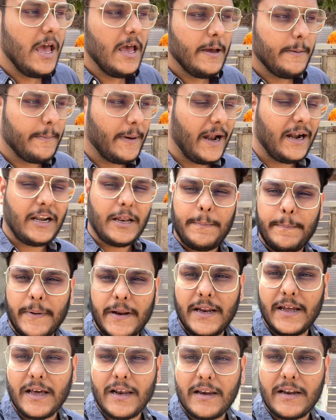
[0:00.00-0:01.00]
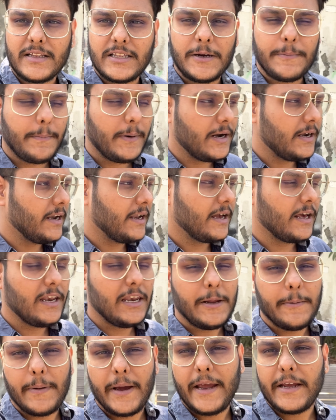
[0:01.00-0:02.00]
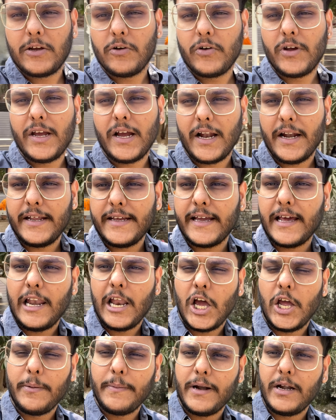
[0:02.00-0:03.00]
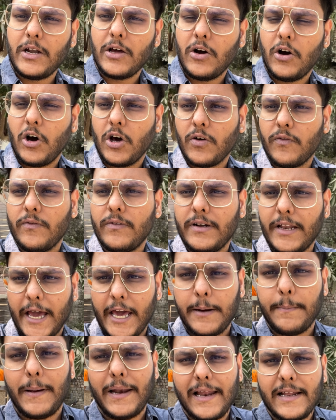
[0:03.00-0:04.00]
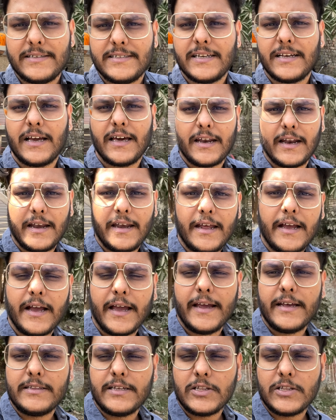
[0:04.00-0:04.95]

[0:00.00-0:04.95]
मैं ट्रिप पे निकल रहा था बट निकल नहीं पाया क्योंकि गाड़ी के अलाइनमेंट और टायर बैलेंसिंग कराने गए थे